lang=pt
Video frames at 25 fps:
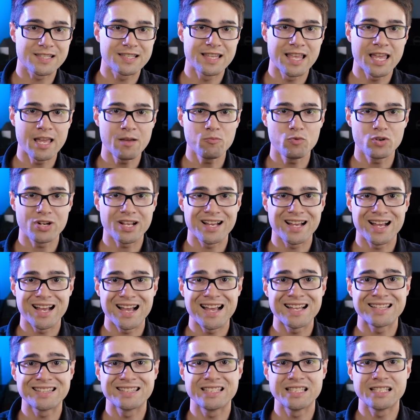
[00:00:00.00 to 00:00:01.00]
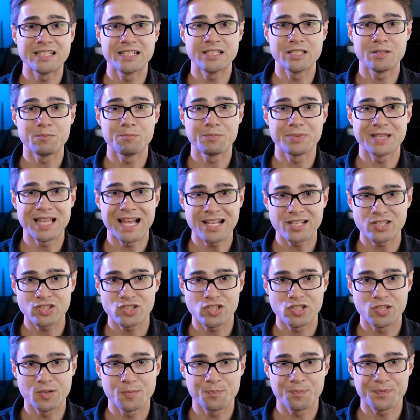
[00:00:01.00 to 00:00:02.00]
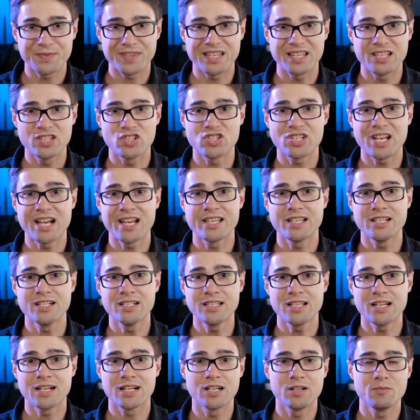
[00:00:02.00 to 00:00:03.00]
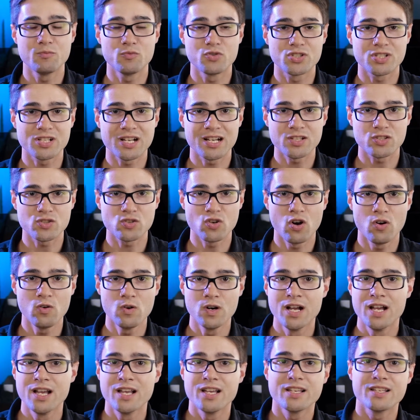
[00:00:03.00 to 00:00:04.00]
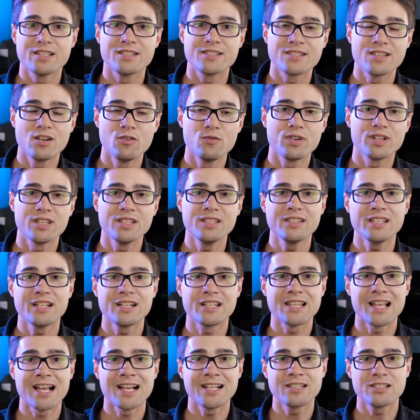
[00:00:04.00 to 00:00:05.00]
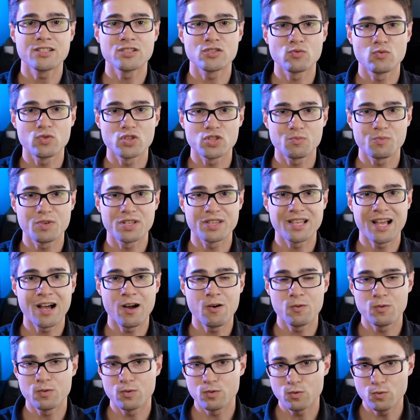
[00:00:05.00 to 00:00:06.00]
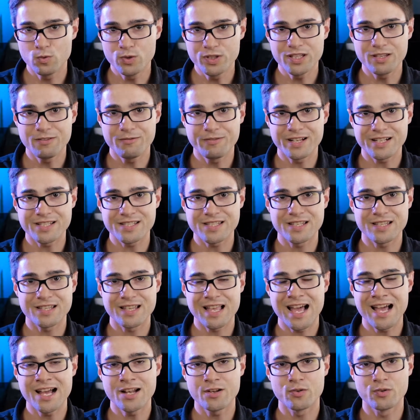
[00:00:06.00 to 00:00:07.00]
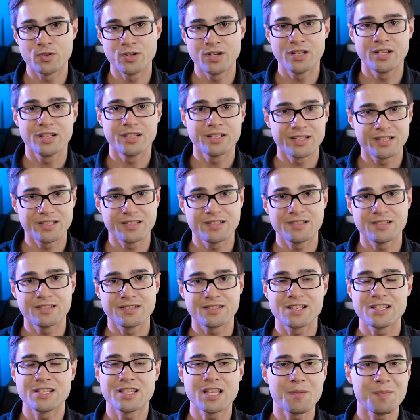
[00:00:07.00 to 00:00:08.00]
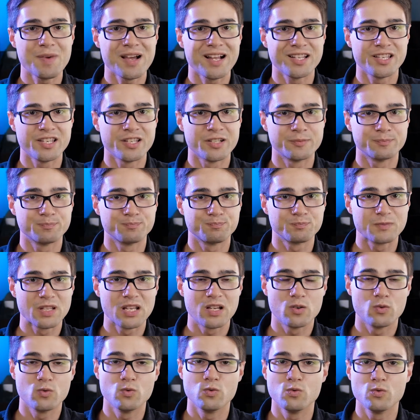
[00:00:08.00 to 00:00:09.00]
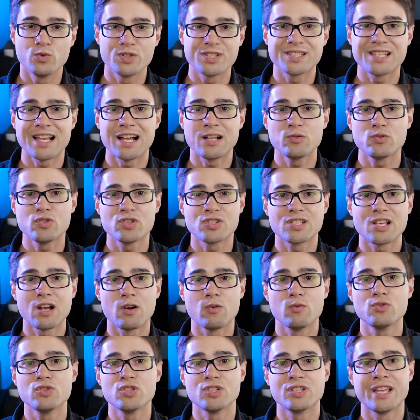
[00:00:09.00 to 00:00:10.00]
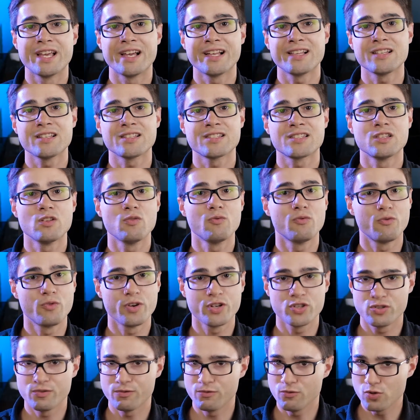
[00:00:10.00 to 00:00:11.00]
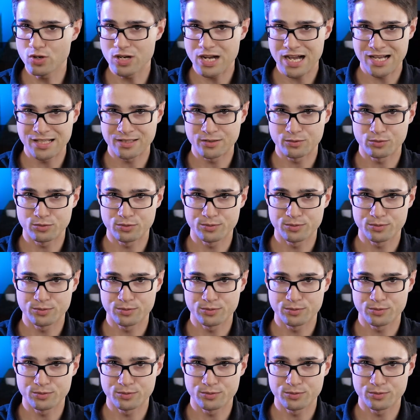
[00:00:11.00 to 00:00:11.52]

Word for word: Débora Adriane Platti e Chayana Ramos Cassol, estão internadas no Hospital Universitário em Santa Maria. O estado de saúde delas não foi divulgado.